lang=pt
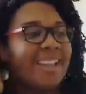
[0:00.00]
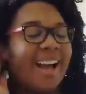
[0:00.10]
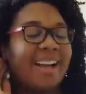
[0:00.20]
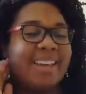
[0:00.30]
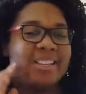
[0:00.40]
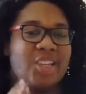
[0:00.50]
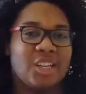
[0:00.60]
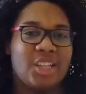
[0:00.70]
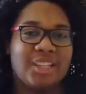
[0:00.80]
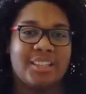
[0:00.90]
tá? E,
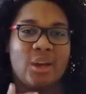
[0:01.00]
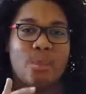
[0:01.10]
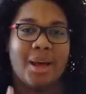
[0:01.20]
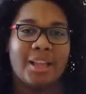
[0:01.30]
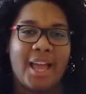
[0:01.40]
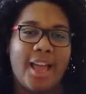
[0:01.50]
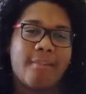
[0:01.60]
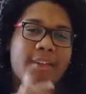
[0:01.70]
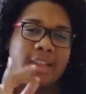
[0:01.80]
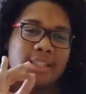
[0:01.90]
gente, ele deu uma
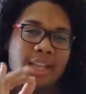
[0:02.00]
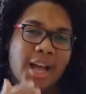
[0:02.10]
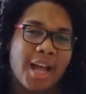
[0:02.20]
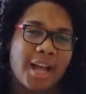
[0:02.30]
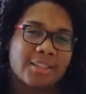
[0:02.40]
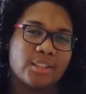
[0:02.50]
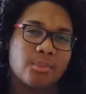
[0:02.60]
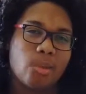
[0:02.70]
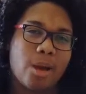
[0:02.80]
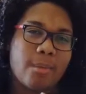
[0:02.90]
leve ressecada no
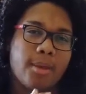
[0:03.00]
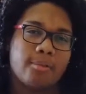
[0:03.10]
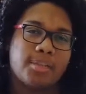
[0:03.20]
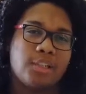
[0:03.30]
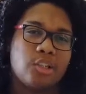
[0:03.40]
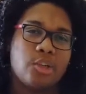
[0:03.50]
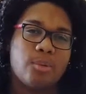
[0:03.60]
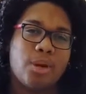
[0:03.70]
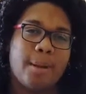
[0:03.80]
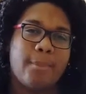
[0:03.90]
meu cabelo, eu senti
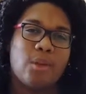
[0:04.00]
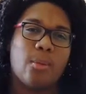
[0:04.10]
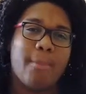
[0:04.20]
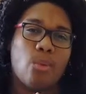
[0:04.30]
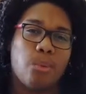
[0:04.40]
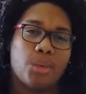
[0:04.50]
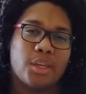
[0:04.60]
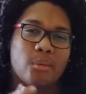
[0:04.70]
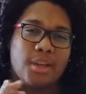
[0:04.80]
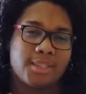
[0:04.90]
meu cabelo um
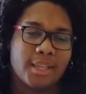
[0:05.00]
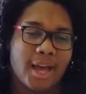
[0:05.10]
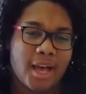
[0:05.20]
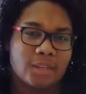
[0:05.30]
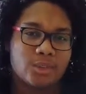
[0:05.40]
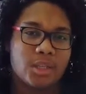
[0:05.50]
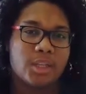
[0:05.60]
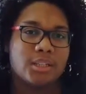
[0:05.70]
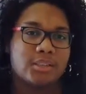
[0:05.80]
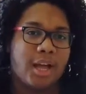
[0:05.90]
pouquinho ressecado,
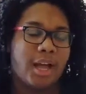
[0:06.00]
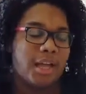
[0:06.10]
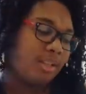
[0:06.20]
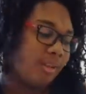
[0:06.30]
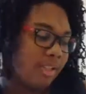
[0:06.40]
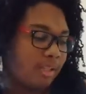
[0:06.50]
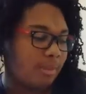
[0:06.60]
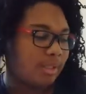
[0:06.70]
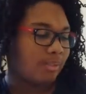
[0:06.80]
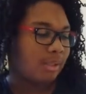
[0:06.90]
tá? Então, assim,
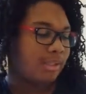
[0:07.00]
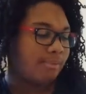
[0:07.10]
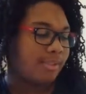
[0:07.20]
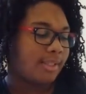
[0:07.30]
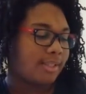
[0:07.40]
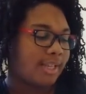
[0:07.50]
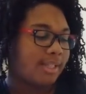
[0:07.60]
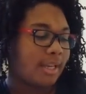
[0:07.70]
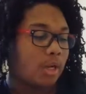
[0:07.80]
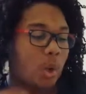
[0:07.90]
pessoal, se vocês
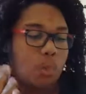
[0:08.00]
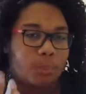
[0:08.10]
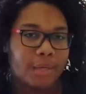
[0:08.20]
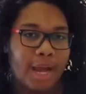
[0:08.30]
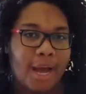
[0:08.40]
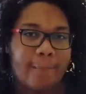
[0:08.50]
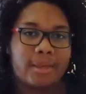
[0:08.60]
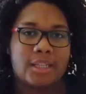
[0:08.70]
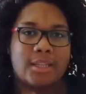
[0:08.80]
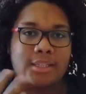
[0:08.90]
quiserem comprar
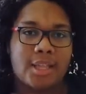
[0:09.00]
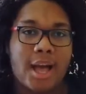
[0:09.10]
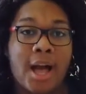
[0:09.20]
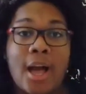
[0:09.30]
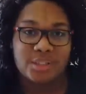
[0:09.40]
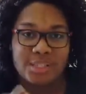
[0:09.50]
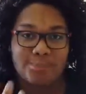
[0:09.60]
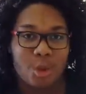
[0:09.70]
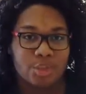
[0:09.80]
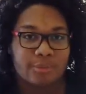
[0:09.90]
para testar, vocês
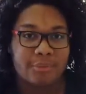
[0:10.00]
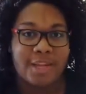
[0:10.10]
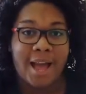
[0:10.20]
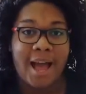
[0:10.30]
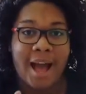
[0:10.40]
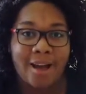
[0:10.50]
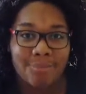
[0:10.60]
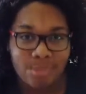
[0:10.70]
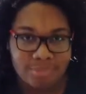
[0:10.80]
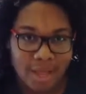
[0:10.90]
podem ficar à
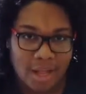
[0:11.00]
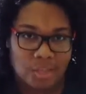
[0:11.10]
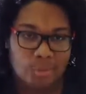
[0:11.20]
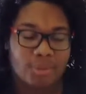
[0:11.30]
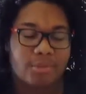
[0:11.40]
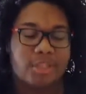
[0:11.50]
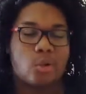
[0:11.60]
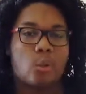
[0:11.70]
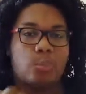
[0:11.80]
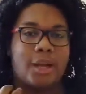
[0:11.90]
vontade para vocês
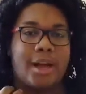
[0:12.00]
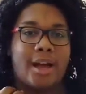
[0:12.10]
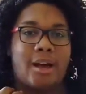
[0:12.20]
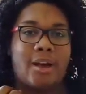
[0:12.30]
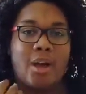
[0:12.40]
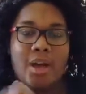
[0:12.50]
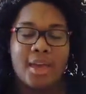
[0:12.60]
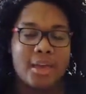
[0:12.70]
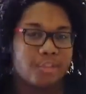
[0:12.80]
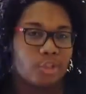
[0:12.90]
comprar
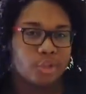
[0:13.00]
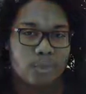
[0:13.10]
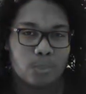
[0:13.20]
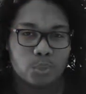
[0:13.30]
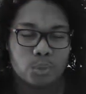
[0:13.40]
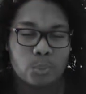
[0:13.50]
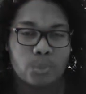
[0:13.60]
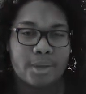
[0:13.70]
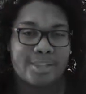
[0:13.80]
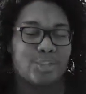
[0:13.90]
esse
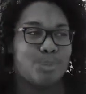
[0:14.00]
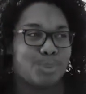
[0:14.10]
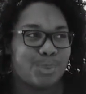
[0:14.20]
shampoo, esse shampoo,